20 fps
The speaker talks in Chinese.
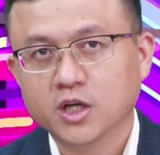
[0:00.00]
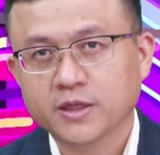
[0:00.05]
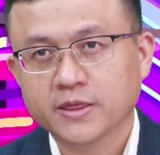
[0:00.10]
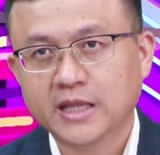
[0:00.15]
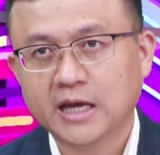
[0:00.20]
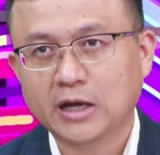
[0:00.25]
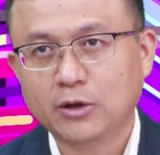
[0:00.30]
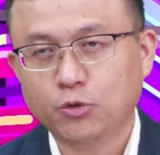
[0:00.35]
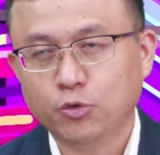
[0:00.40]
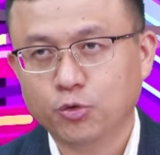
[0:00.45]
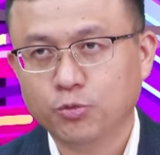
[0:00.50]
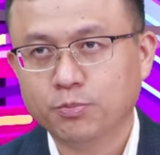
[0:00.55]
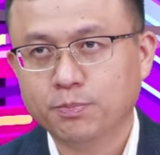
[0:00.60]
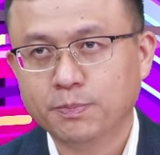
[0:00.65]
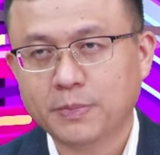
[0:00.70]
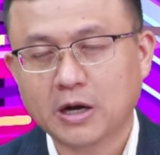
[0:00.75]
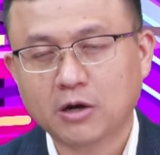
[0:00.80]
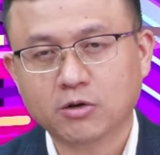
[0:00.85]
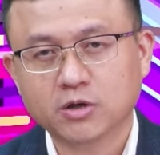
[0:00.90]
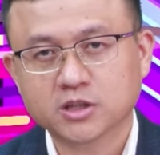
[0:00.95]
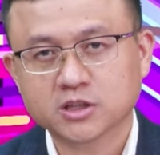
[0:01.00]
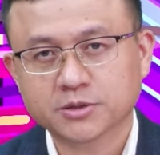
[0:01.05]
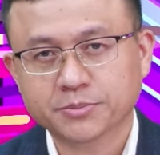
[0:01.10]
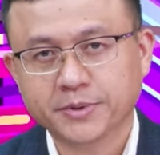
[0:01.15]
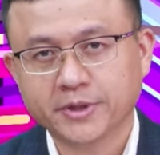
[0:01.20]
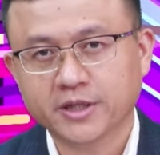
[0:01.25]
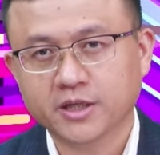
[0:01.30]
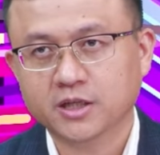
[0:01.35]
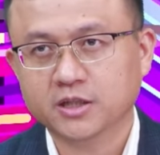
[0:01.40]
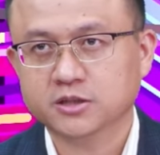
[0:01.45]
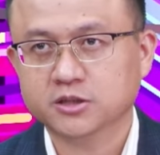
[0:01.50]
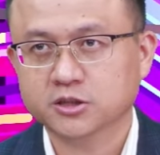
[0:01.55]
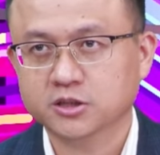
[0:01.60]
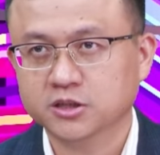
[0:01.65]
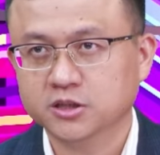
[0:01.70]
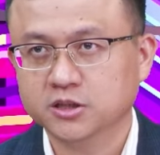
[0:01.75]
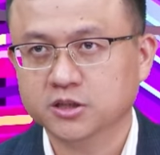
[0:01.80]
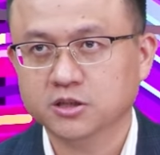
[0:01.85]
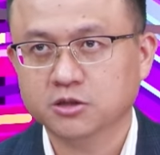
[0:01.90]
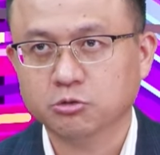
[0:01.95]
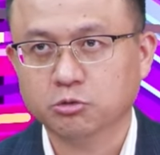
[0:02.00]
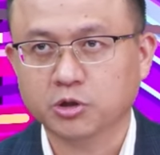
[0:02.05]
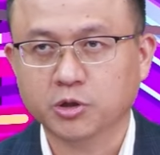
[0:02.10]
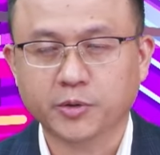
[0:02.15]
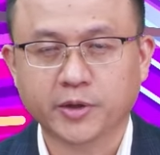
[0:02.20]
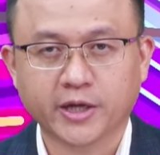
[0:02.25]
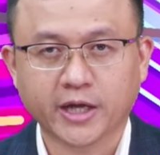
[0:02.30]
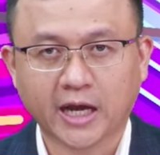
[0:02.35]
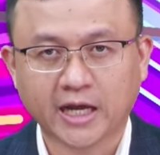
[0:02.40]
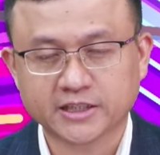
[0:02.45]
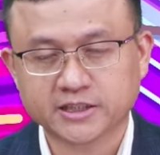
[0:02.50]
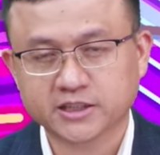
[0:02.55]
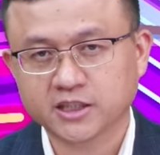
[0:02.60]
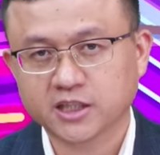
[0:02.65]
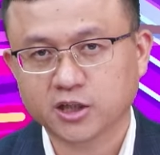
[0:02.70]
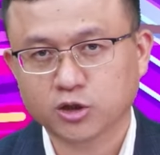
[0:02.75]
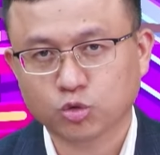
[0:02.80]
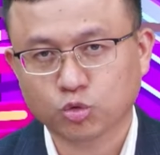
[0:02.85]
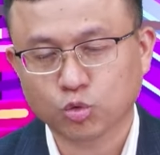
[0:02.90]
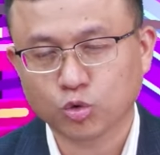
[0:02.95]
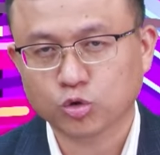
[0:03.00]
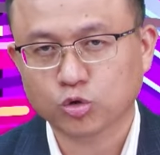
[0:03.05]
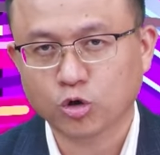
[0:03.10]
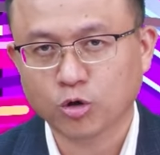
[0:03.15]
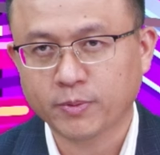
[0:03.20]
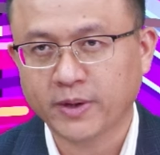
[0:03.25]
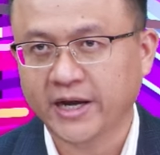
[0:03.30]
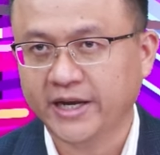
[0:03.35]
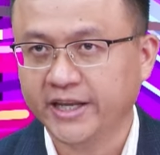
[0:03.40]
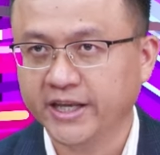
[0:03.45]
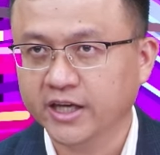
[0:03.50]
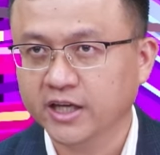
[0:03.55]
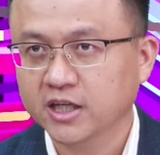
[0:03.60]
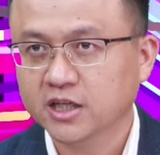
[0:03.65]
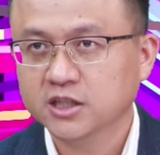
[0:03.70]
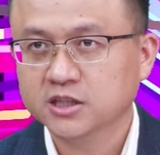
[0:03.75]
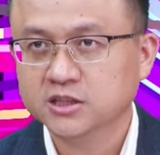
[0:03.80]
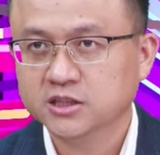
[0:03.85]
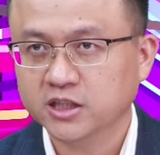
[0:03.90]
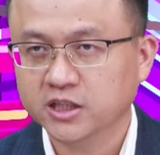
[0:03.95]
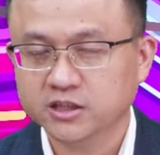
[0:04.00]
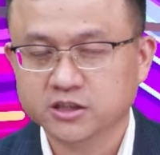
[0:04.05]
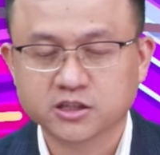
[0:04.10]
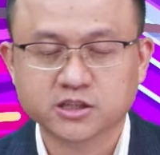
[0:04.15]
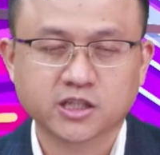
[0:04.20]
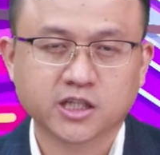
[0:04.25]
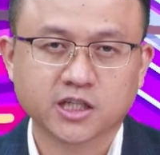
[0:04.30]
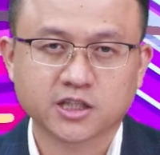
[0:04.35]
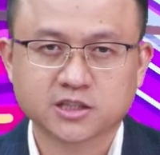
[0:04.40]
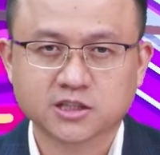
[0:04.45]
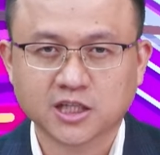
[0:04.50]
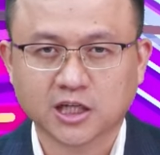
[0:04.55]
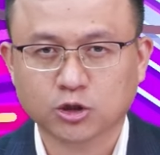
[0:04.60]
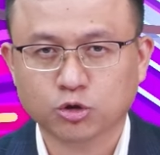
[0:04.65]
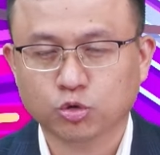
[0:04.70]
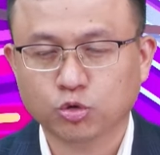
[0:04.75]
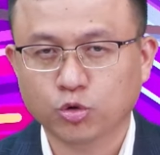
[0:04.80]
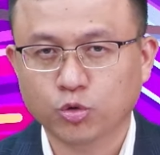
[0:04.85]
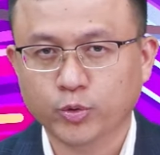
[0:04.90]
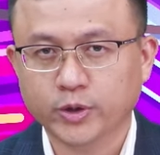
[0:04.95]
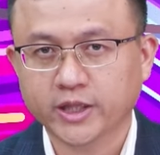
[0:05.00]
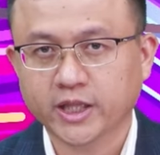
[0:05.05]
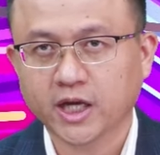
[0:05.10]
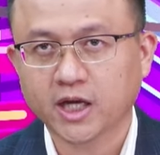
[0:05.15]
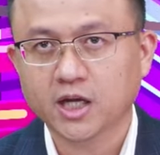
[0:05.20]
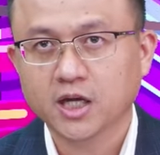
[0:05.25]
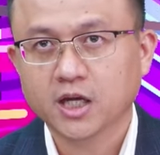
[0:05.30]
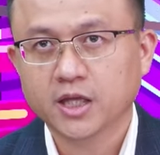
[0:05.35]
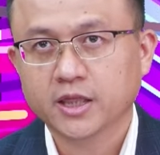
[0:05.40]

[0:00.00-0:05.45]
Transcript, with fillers: 那云豹呢，这边呢，就是我认为还是一个多头排列，这里只是一个涨多回档。